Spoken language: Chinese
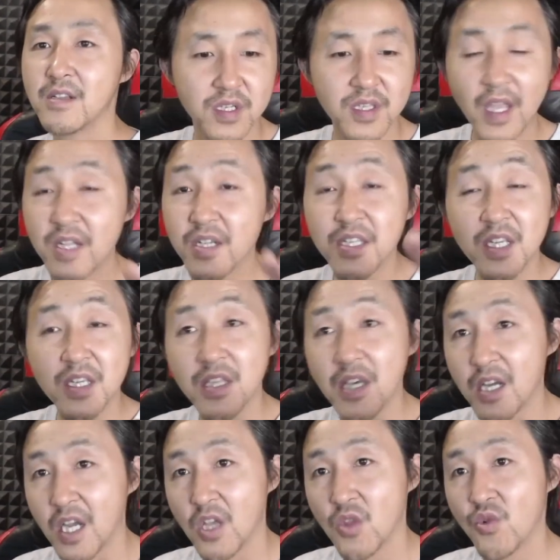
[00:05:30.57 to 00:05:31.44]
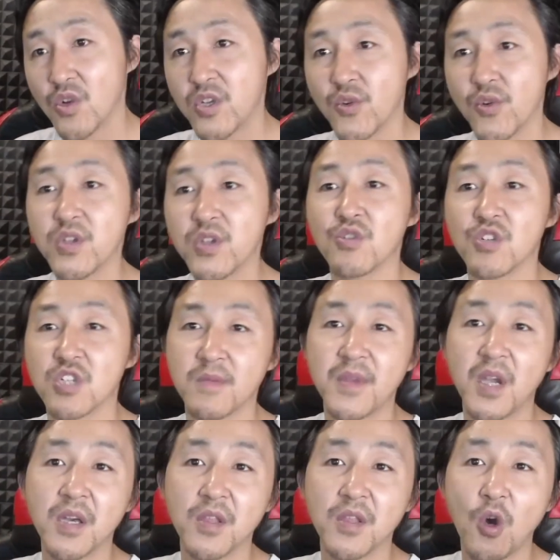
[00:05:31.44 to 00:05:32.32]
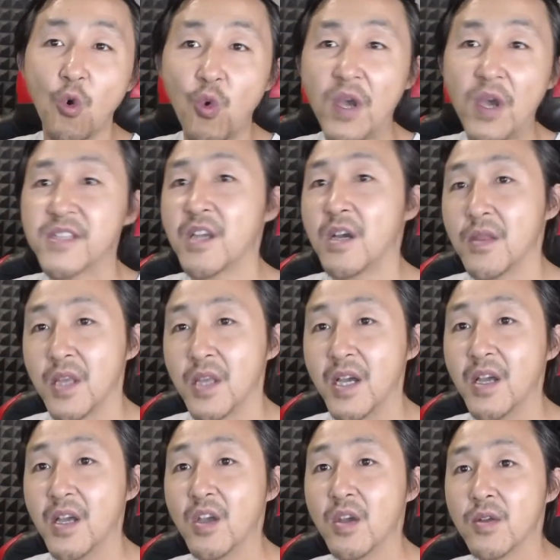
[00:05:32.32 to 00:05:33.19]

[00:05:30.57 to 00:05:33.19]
但是现在很多人有一种什么样的幻想呢？